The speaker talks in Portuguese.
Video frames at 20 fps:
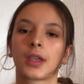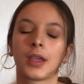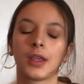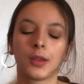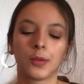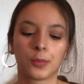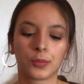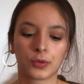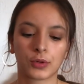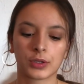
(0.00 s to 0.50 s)

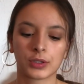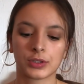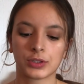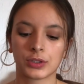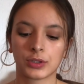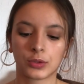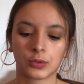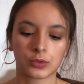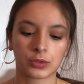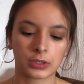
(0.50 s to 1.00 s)
E
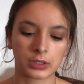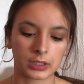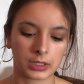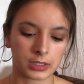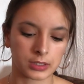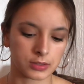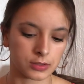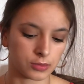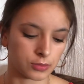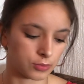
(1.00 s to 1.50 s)
depois eu
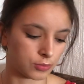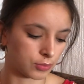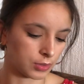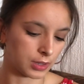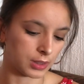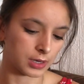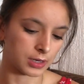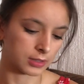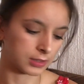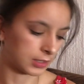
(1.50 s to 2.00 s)
utilizo um
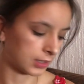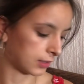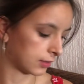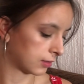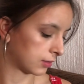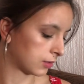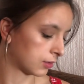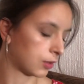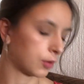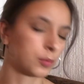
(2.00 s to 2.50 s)

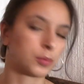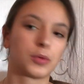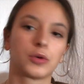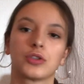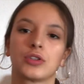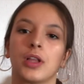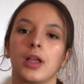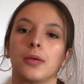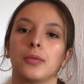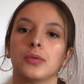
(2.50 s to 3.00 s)
hidratante só
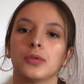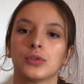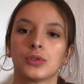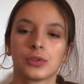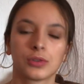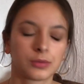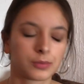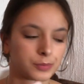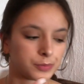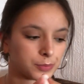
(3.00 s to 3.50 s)
para os
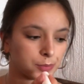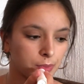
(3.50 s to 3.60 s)
lábios.